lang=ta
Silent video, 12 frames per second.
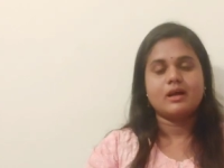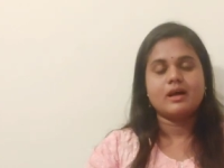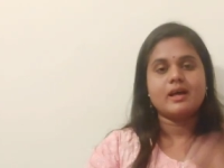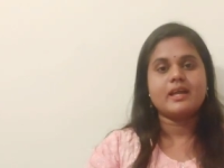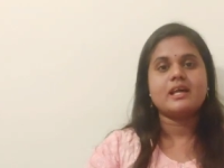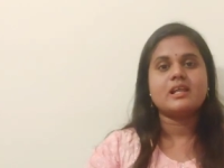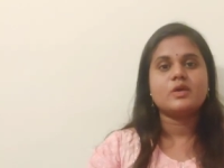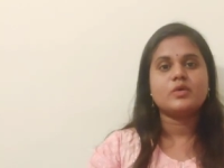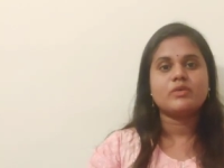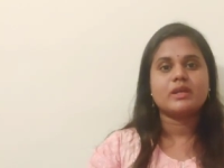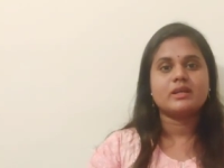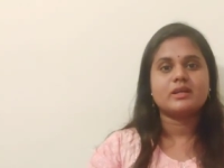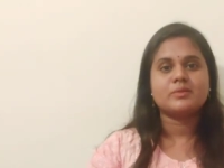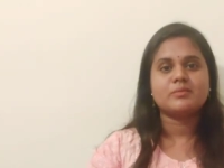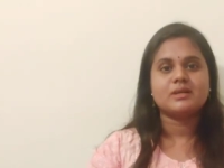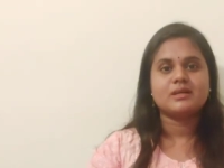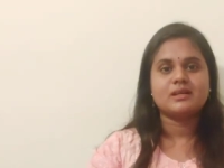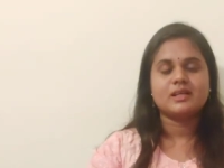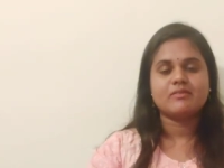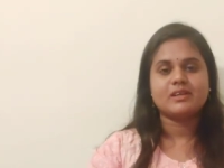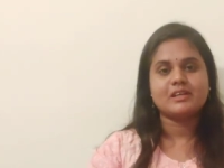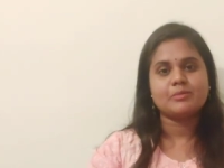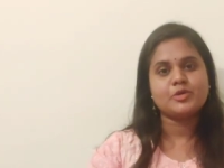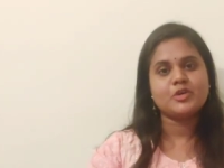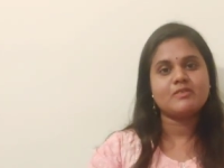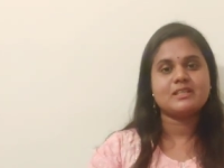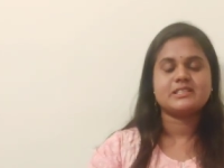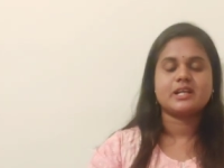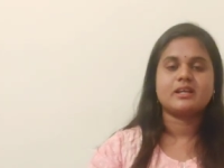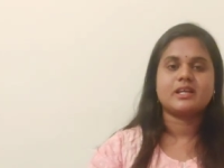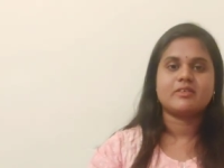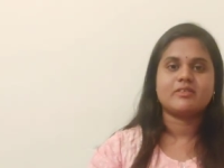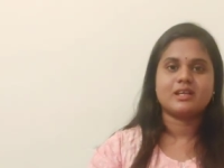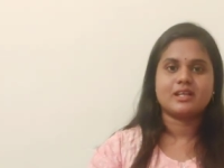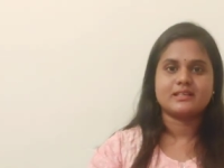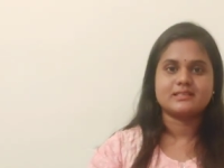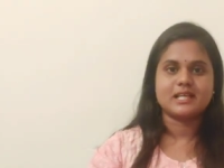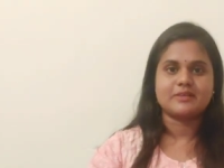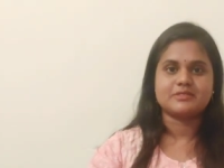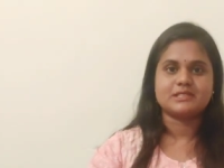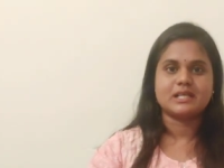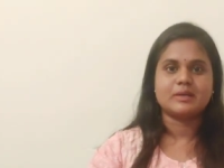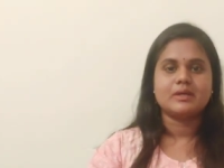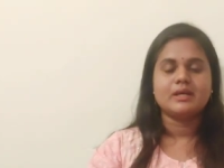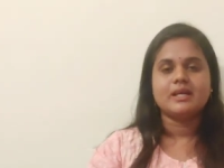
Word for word: ஹாய் ஹலோ வணக்கம் மக்களே வெல்கம் டு அவர் சேனல் ரேவா ரேக்ஸ் லைஃப் ஸ்டைல்